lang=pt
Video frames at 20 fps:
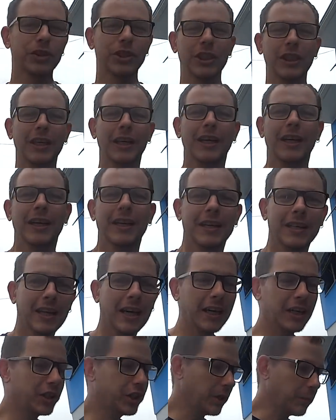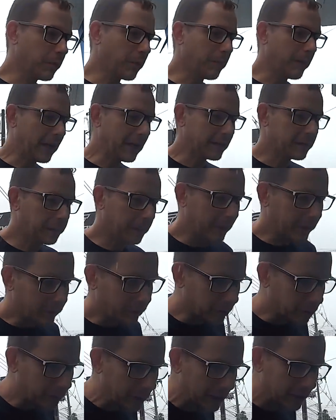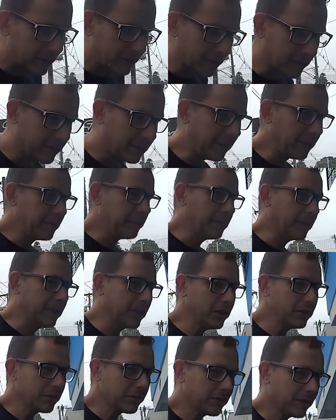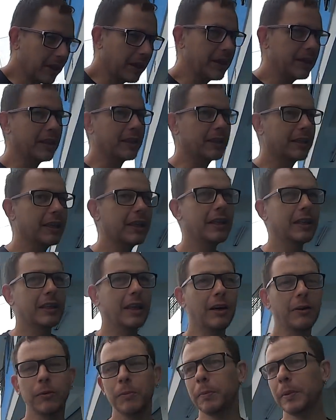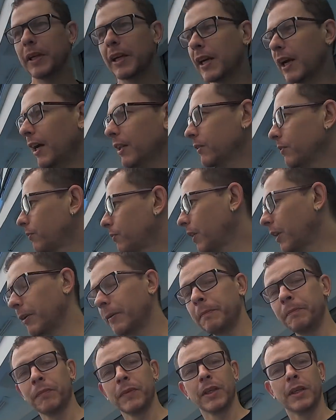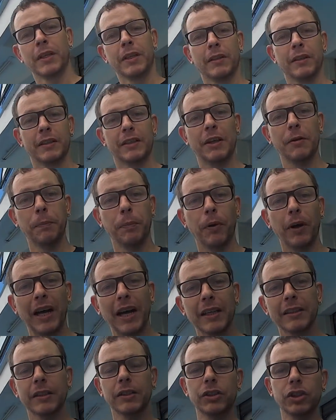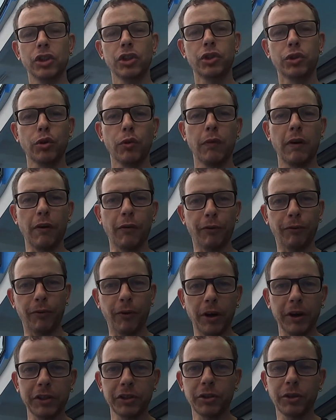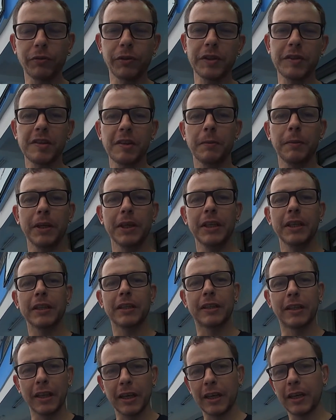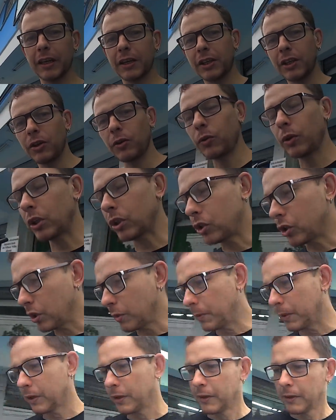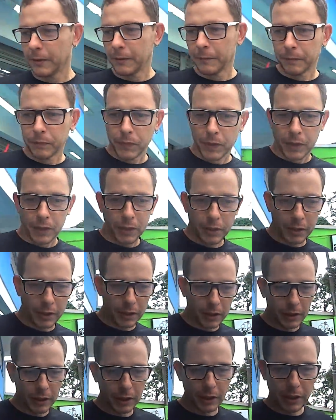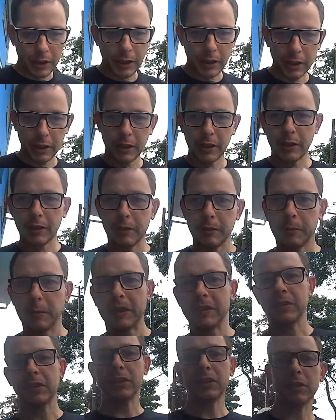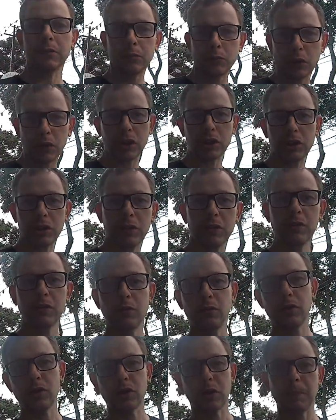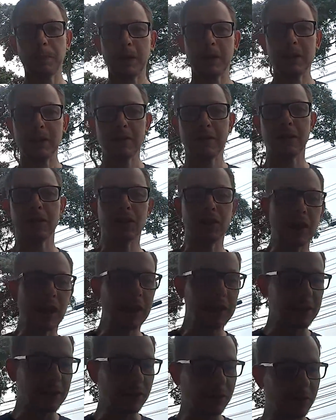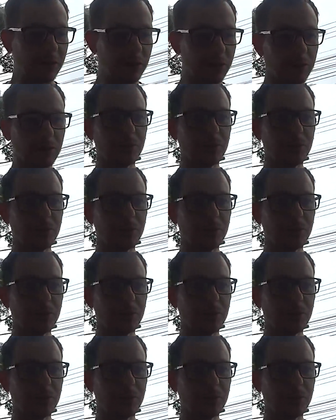dia na Jamur Bikes para 2017, mas deixa eu sair daqui que tá complicado, velho. Temporada de chuva forte, choveu a semana inteira aqui em Curitiba. E mas a gente tô deixando esse vídeo aí para desejar-lhes